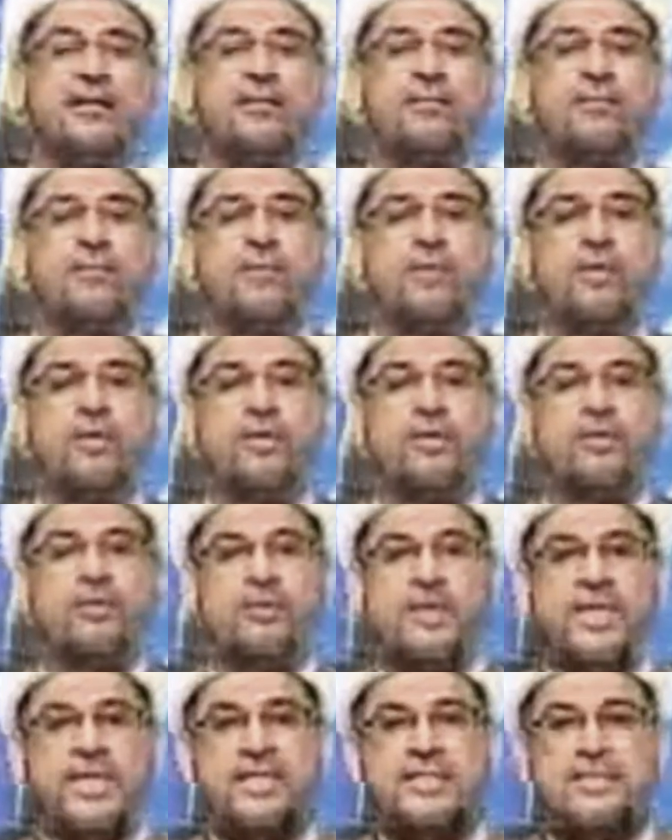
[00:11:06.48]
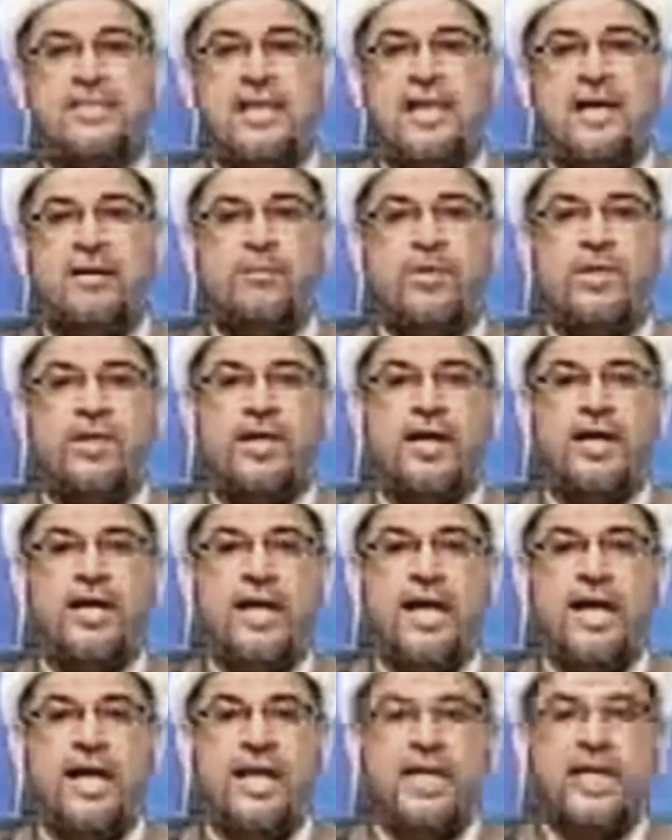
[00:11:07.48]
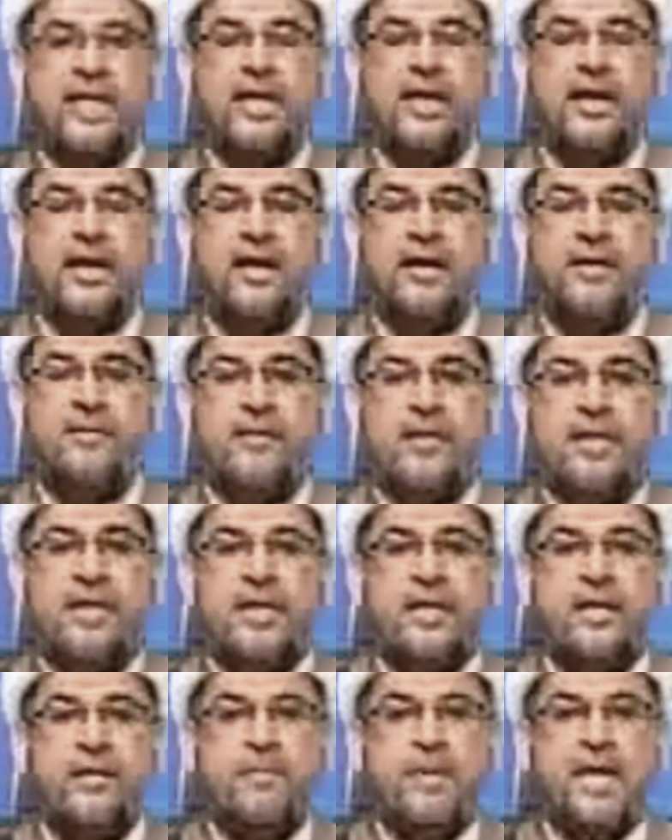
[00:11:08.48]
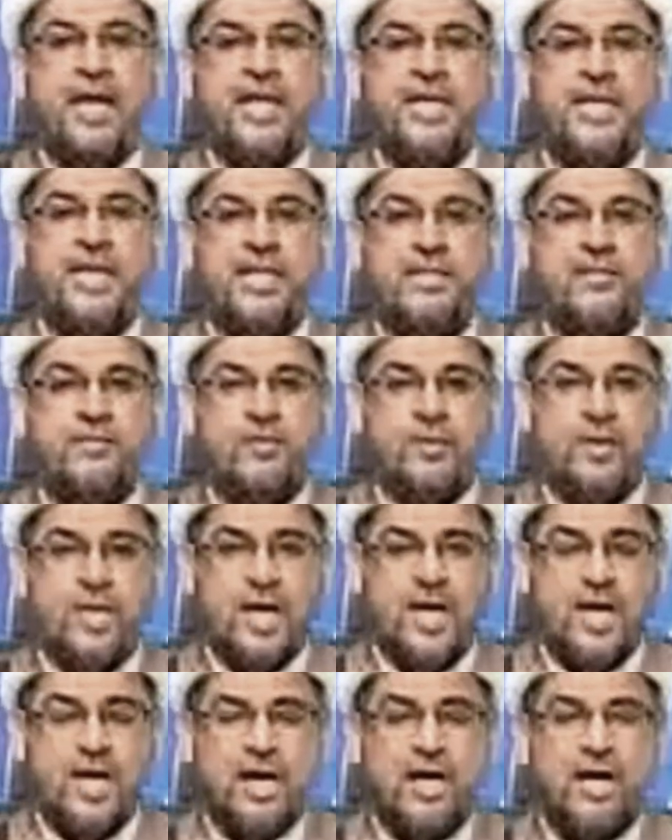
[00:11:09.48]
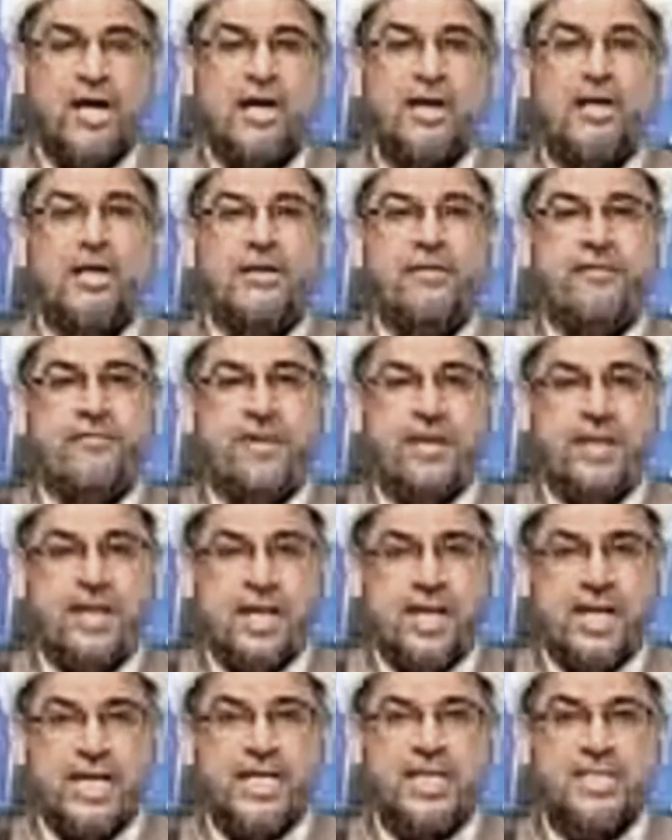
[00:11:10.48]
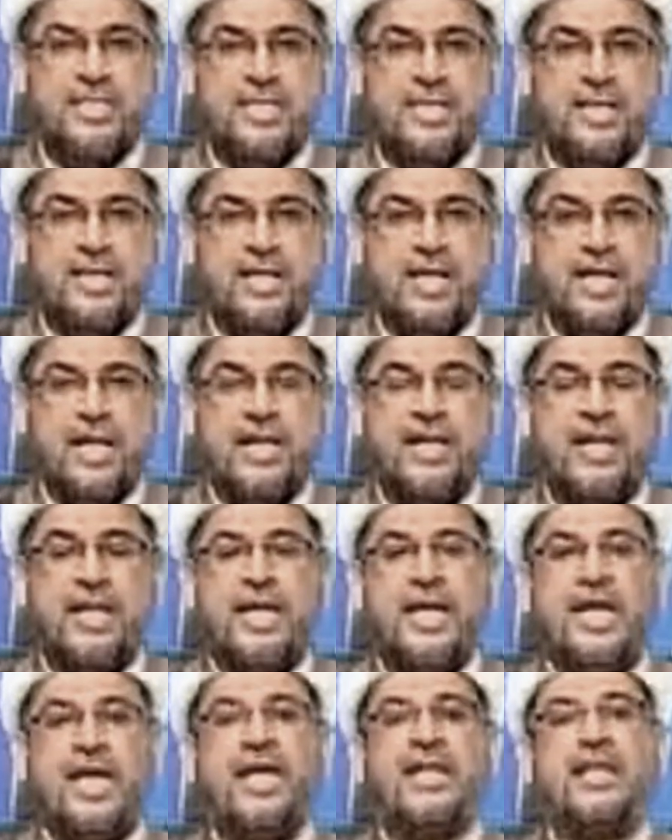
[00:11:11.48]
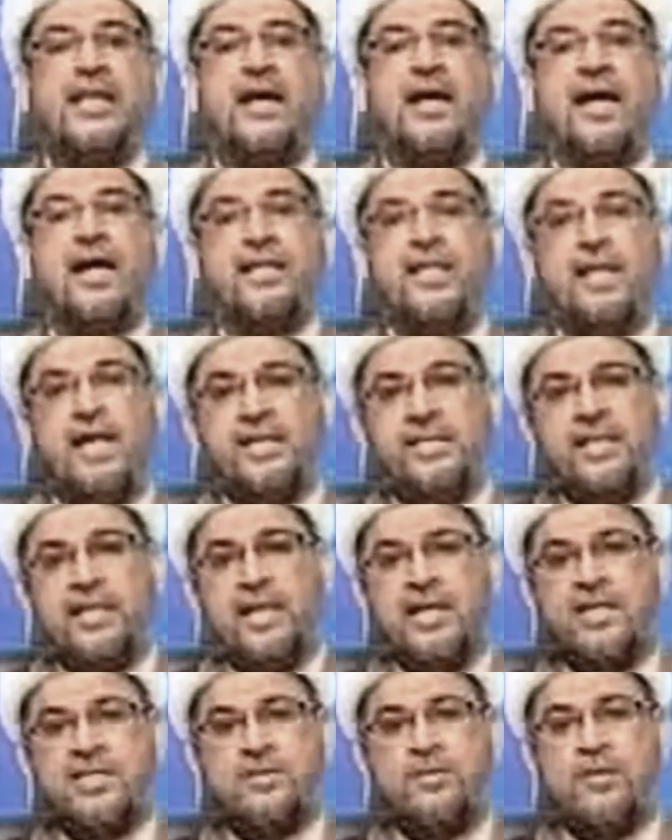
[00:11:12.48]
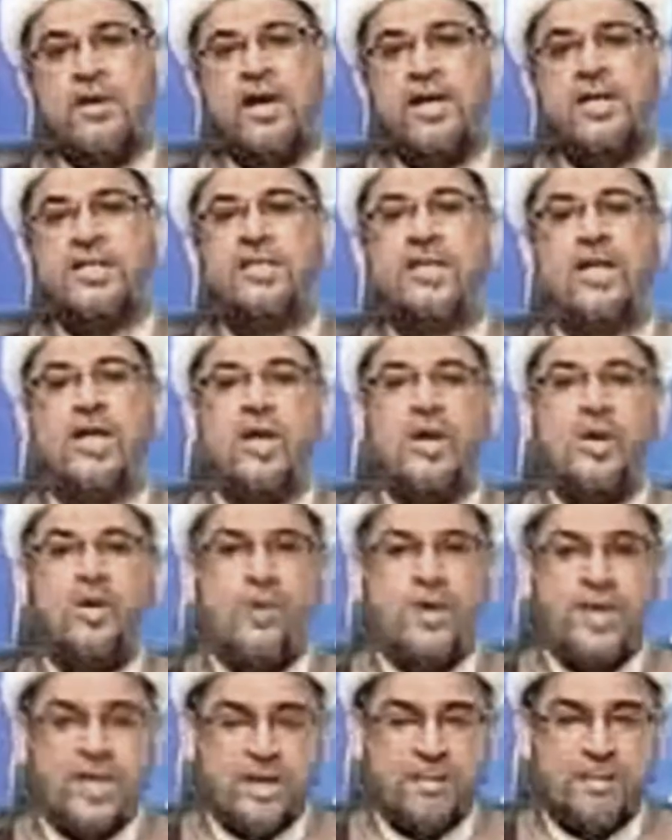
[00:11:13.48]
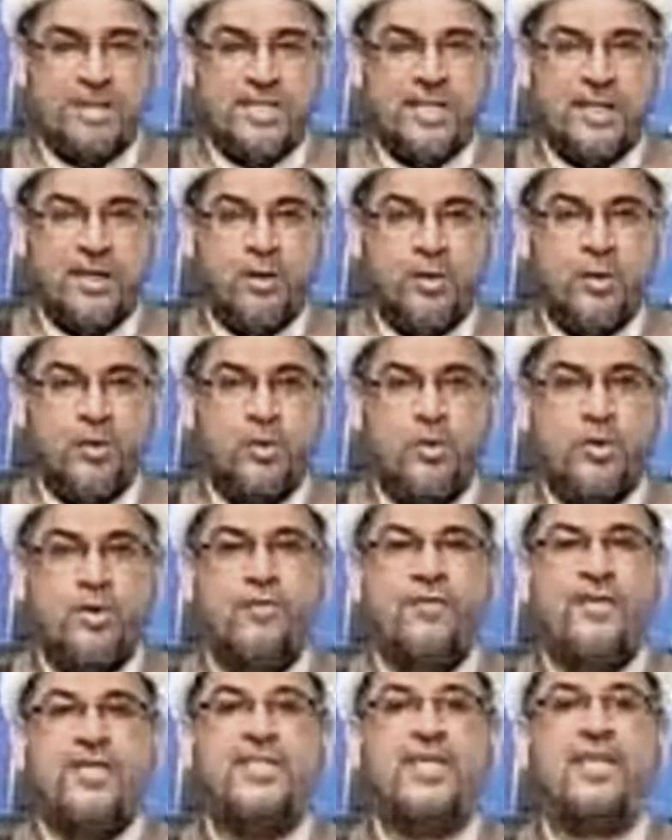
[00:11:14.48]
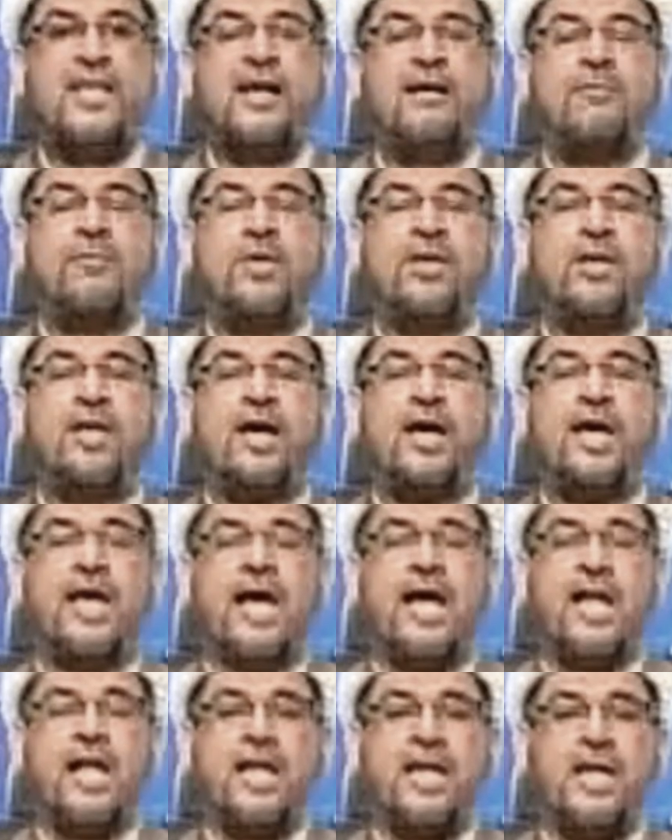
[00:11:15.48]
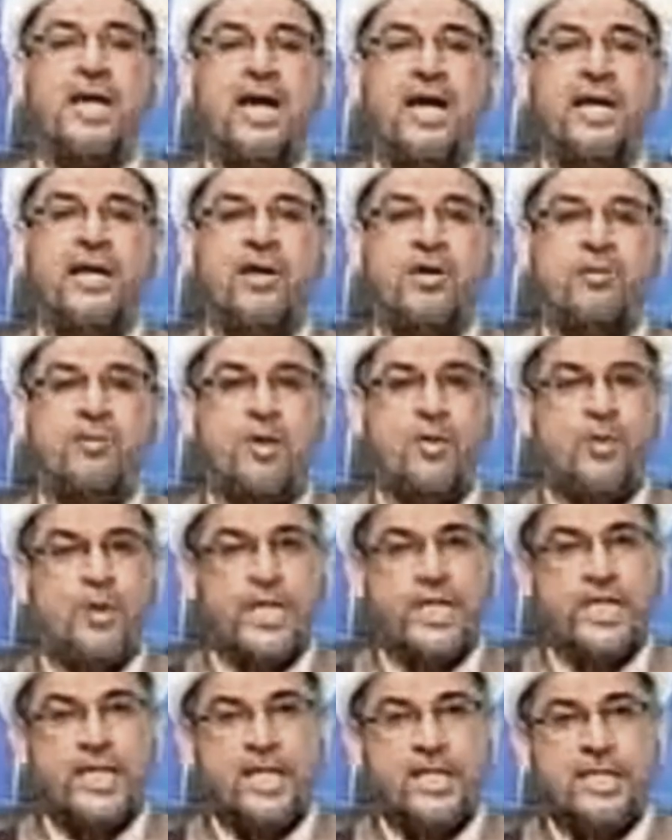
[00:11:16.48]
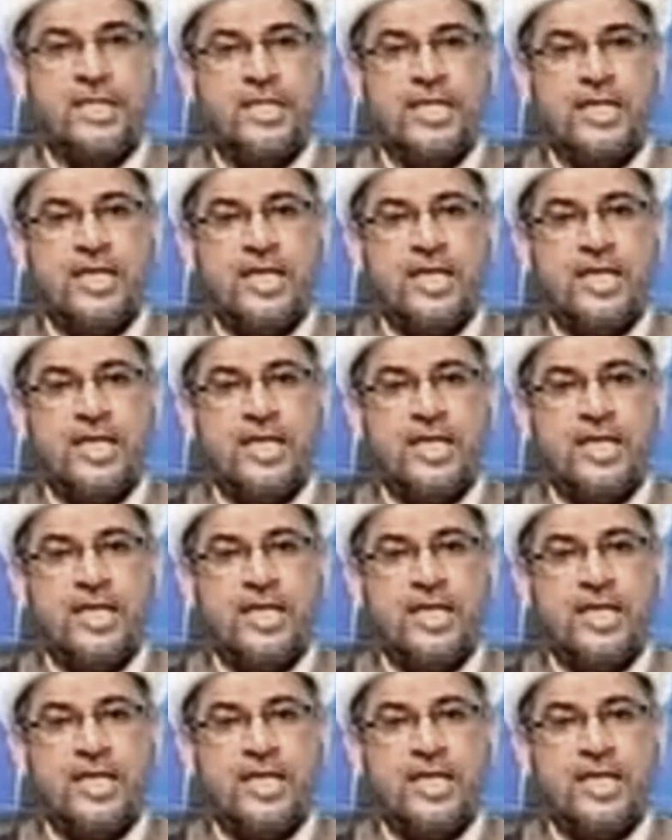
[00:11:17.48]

امير المؤمنين سلام الله عليها بان يدفنها في الليل سرا اذا هدات الاصوات ونامت العيون فسلام الله عليها يوم ولدت